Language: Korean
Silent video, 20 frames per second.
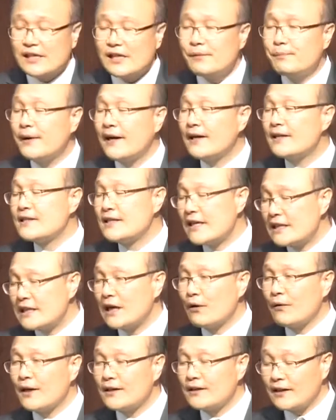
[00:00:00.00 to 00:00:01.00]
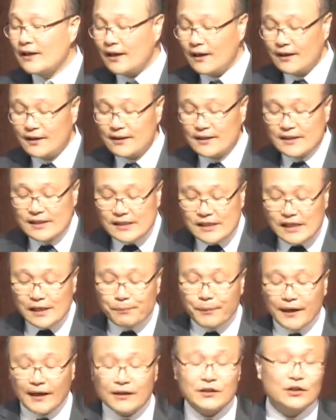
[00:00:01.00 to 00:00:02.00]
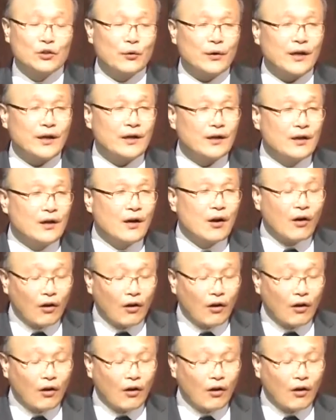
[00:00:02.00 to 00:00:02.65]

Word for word: 실패한 제자와이다. 실패한 교회.